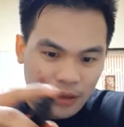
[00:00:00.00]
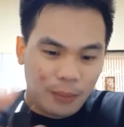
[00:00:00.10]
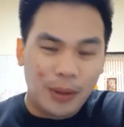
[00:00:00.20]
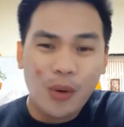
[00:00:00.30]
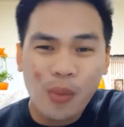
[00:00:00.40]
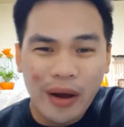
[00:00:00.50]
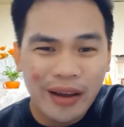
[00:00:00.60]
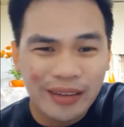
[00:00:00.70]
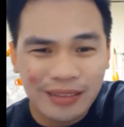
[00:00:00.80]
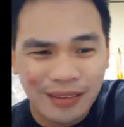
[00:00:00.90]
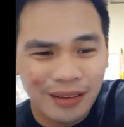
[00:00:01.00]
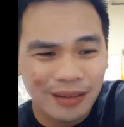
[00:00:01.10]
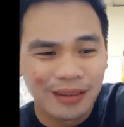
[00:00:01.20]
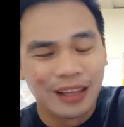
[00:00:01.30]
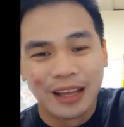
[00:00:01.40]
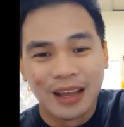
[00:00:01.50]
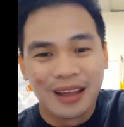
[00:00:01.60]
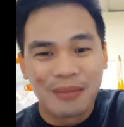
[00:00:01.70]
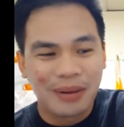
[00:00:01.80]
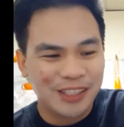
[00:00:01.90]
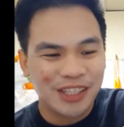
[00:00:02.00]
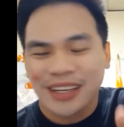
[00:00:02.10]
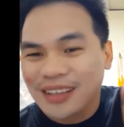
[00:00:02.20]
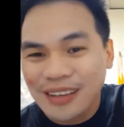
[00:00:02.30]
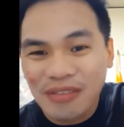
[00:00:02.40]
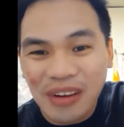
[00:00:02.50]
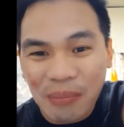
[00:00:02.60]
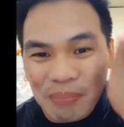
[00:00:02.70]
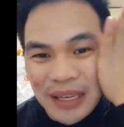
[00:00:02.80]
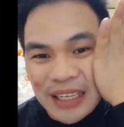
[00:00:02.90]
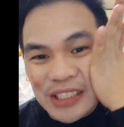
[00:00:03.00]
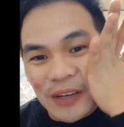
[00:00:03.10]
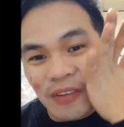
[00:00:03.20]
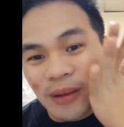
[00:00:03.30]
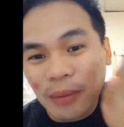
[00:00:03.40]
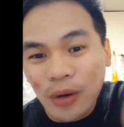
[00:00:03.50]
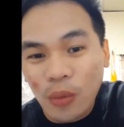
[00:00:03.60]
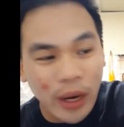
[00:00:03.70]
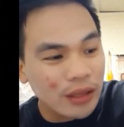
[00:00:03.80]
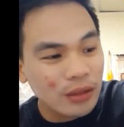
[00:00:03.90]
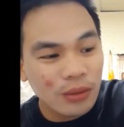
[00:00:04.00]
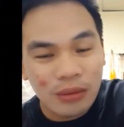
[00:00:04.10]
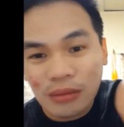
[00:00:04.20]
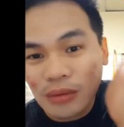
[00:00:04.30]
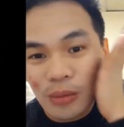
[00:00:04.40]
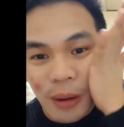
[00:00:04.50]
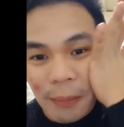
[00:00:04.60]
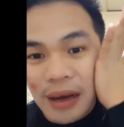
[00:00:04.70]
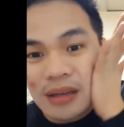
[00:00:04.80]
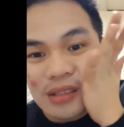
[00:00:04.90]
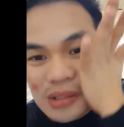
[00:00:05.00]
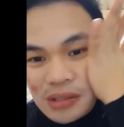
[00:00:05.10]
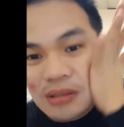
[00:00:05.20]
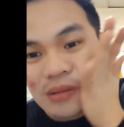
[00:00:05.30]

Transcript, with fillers: Pero white. Ba't siya naglilib ng pinkish effect? Pero white yung lumabas.